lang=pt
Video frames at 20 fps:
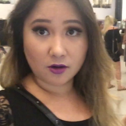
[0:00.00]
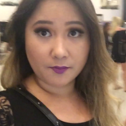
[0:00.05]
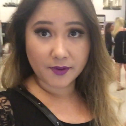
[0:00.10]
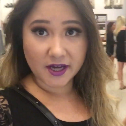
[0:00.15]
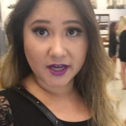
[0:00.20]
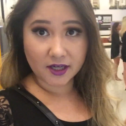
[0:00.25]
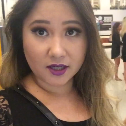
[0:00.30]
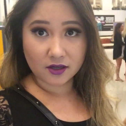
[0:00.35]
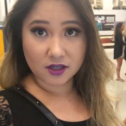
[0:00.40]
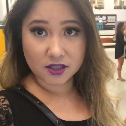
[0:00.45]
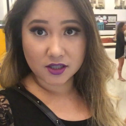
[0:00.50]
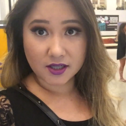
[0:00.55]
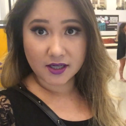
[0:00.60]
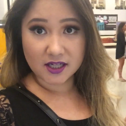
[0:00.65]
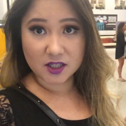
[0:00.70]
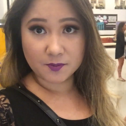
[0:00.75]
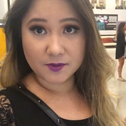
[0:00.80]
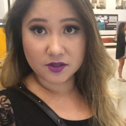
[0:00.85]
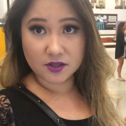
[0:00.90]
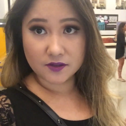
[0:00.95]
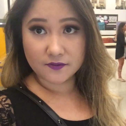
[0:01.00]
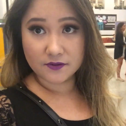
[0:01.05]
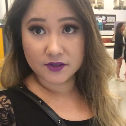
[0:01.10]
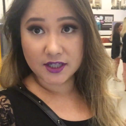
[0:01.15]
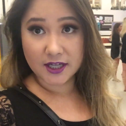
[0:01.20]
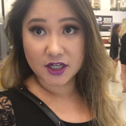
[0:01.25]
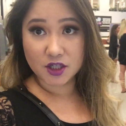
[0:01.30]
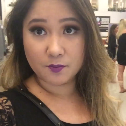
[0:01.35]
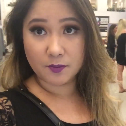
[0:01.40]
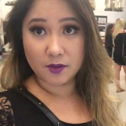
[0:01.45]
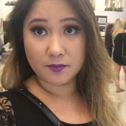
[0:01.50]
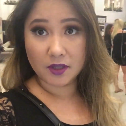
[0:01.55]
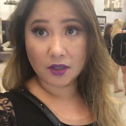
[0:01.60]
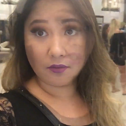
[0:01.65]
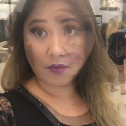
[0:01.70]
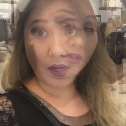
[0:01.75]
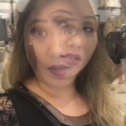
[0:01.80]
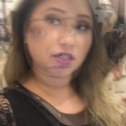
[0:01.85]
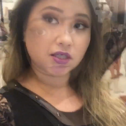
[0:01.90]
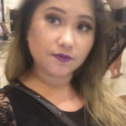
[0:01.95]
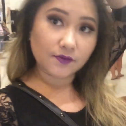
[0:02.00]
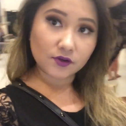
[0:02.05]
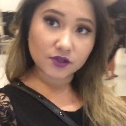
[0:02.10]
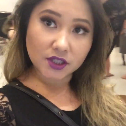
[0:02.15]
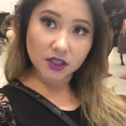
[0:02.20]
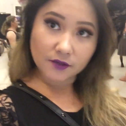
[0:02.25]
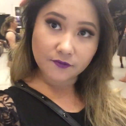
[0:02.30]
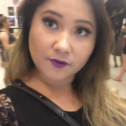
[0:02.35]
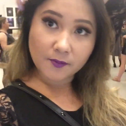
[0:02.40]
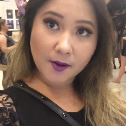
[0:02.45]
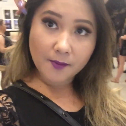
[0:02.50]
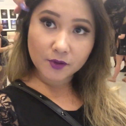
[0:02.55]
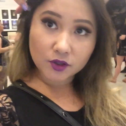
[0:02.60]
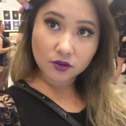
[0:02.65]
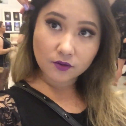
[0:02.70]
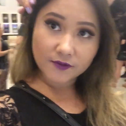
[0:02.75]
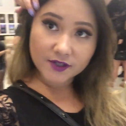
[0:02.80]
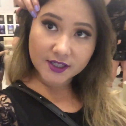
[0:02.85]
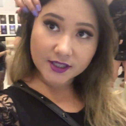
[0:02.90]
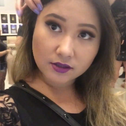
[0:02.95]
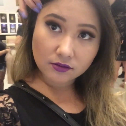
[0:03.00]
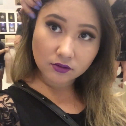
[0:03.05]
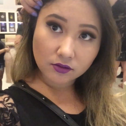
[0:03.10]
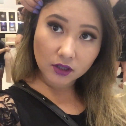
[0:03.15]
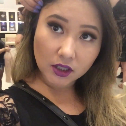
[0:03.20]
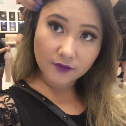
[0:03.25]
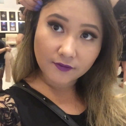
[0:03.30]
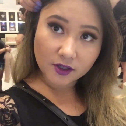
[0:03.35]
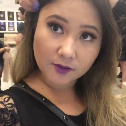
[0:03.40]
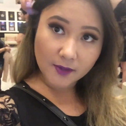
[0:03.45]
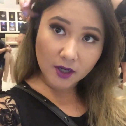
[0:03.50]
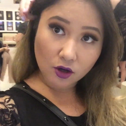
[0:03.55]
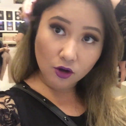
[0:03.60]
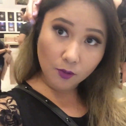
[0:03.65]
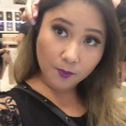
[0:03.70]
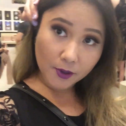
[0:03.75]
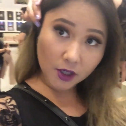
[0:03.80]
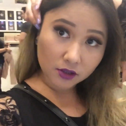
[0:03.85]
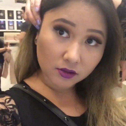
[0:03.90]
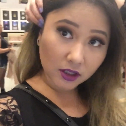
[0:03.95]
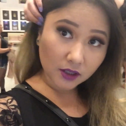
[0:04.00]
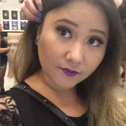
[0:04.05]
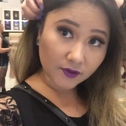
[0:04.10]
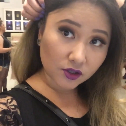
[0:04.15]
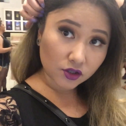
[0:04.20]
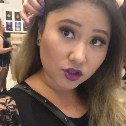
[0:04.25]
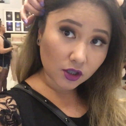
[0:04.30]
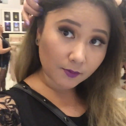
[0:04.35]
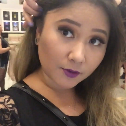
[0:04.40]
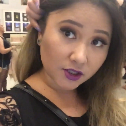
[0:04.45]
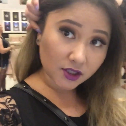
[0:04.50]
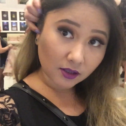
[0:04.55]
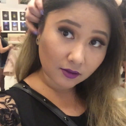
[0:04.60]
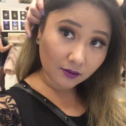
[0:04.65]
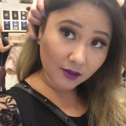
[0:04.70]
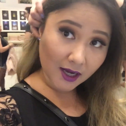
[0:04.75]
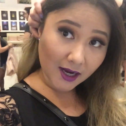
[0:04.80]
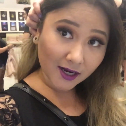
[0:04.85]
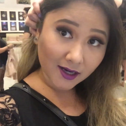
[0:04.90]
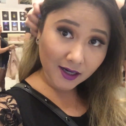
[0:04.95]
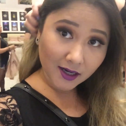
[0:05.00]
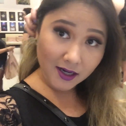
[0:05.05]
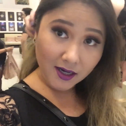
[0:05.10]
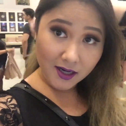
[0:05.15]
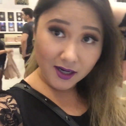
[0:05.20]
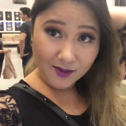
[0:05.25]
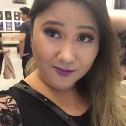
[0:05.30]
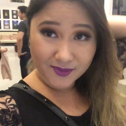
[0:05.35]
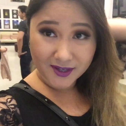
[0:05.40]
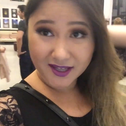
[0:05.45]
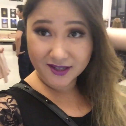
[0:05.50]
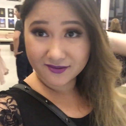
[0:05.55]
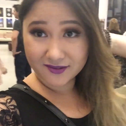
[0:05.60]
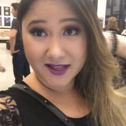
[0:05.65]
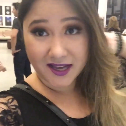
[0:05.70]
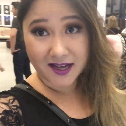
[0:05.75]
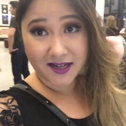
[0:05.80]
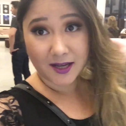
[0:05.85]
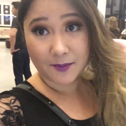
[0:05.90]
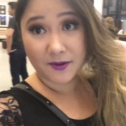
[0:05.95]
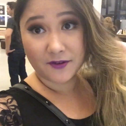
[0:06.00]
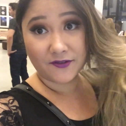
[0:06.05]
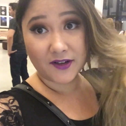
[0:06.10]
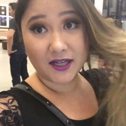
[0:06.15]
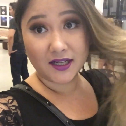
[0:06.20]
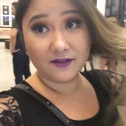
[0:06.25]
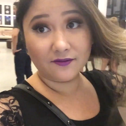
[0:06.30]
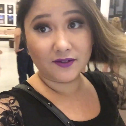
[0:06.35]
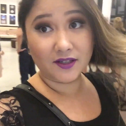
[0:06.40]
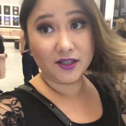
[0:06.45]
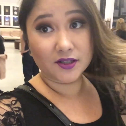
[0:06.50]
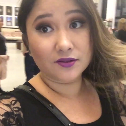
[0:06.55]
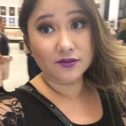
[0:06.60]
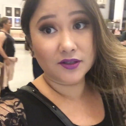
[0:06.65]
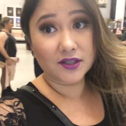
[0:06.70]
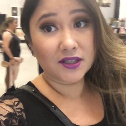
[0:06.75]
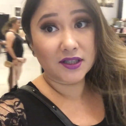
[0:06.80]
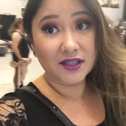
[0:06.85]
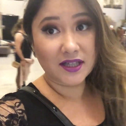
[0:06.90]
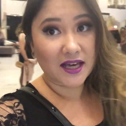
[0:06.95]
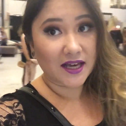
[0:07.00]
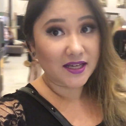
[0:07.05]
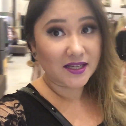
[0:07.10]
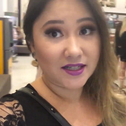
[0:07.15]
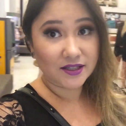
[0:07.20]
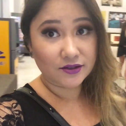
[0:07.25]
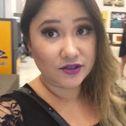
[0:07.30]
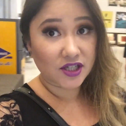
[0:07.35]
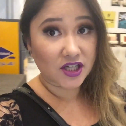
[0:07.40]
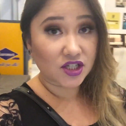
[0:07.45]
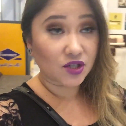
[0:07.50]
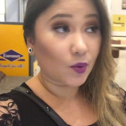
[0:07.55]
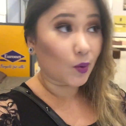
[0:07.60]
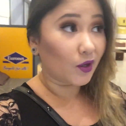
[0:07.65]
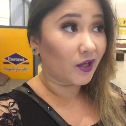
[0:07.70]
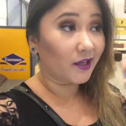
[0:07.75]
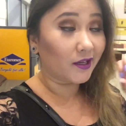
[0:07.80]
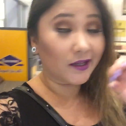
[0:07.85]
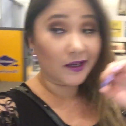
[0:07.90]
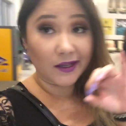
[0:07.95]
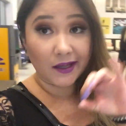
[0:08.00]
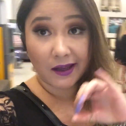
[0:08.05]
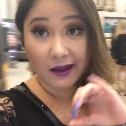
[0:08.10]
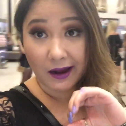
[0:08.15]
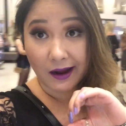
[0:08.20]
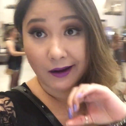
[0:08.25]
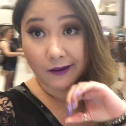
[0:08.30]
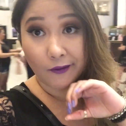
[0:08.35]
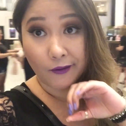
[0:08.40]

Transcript: albergue, eu acho que aquelas pessoas vão sair de pub crawl. Não eu vou conseguir filmar muito com vocês, que eu não tô levando minha GoPro, tô levando só meu celular, porque não dá, né, pra ficar levando. E é isso, gente, correria,